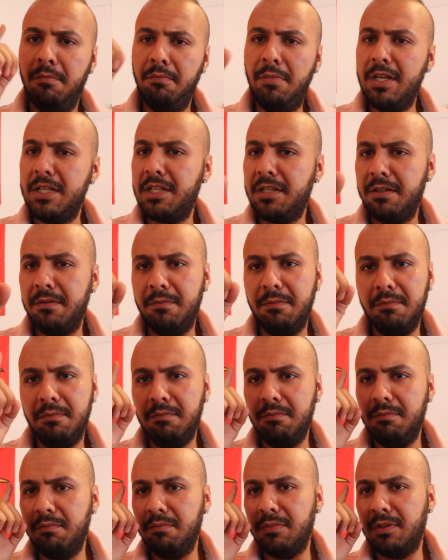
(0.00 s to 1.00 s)
باش
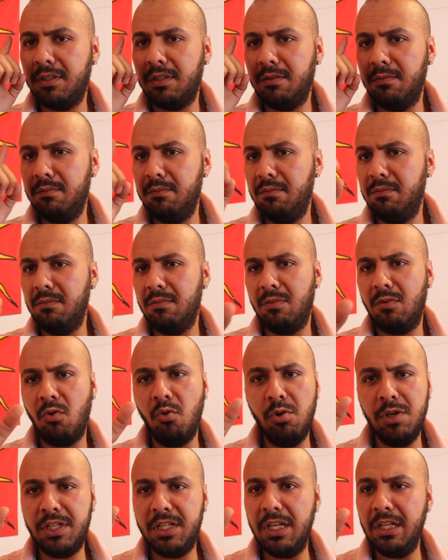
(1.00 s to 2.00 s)

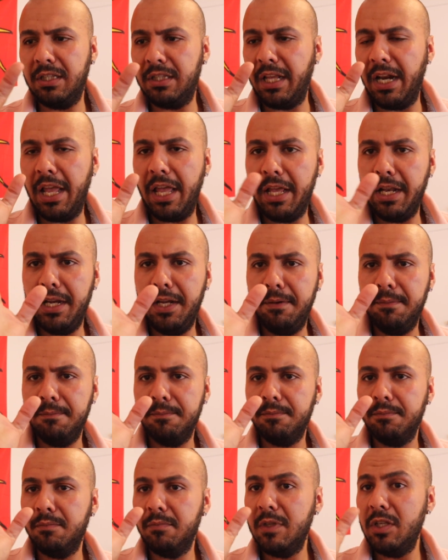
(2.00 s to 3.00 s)
كلشي الدراري
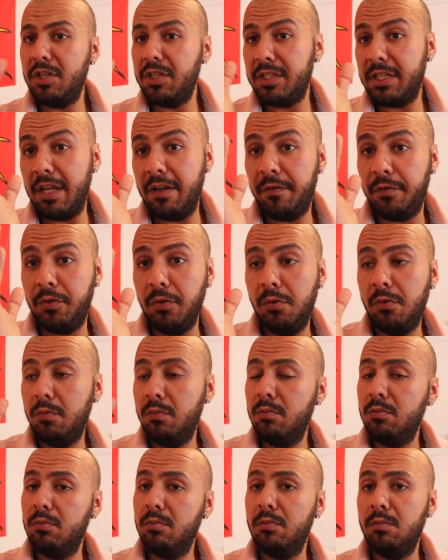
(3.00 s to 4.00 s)
يستافدوا
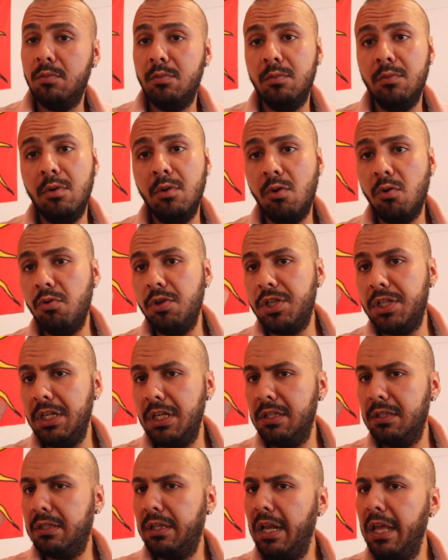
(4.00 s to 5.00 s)

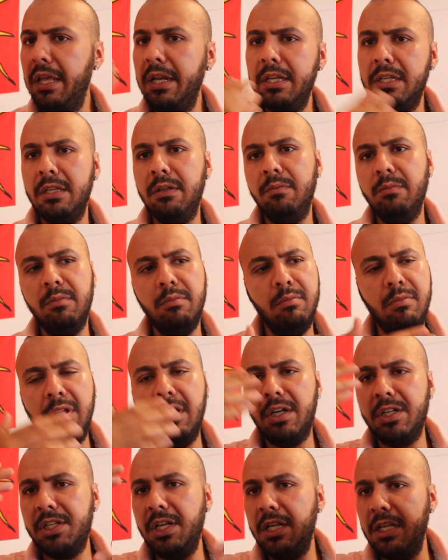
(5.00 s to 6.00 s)
شيء الدراري
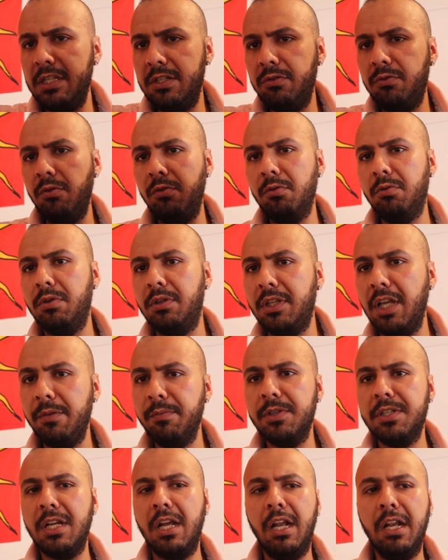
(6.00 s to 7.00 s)
الرجال يزيدوا لقدام
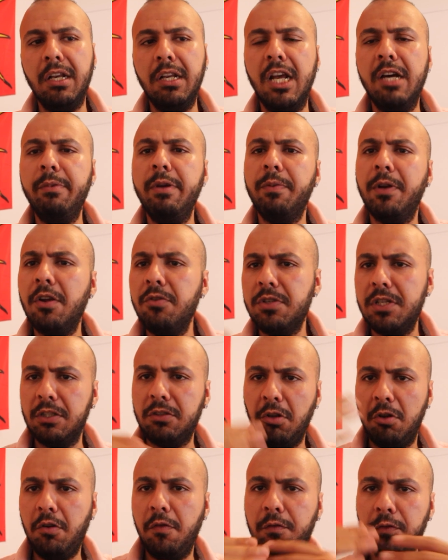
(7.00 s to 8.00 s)
ان شاء الله ما يبقاوش
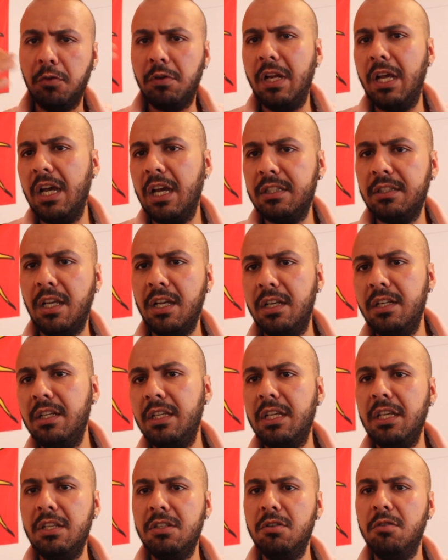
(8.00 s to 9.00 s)
يطيحوا في دوك الاخطاء اللي
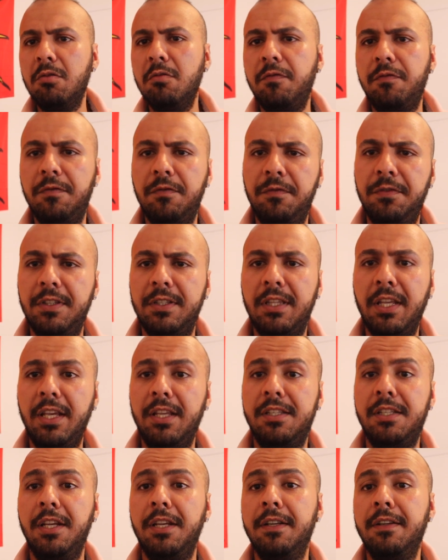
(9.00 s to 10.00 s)
كيديروا في
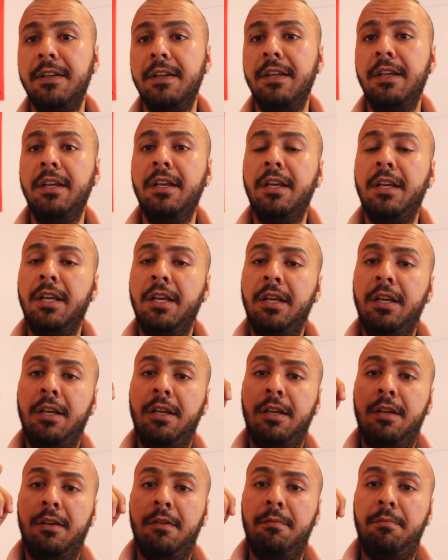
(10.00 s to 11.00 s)
الديتين
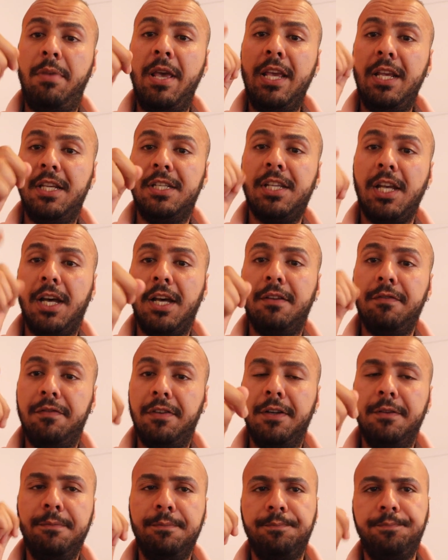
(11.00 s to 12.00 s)
بايج
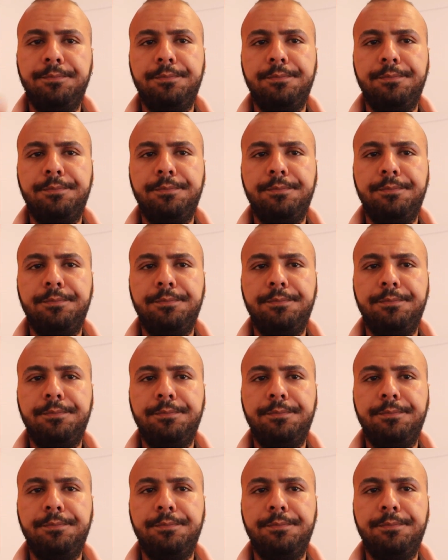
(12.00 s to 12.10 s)
الفا